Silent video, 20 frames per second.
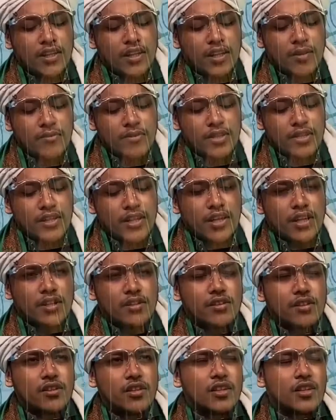dalam sejarah,
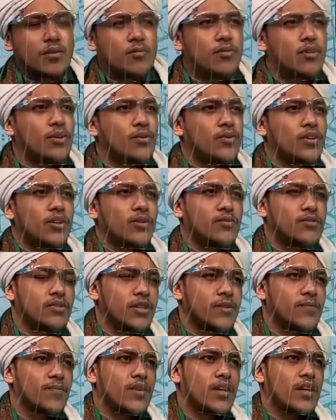ternyata beliau ini
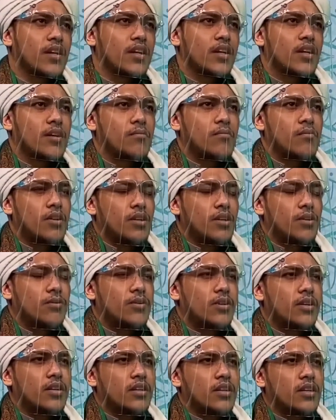Ustadz, beliau
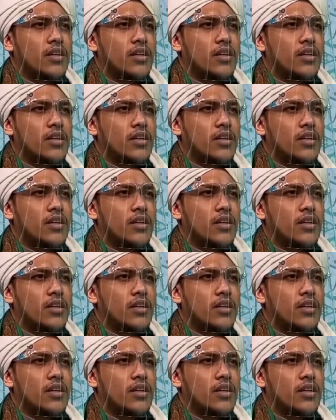ini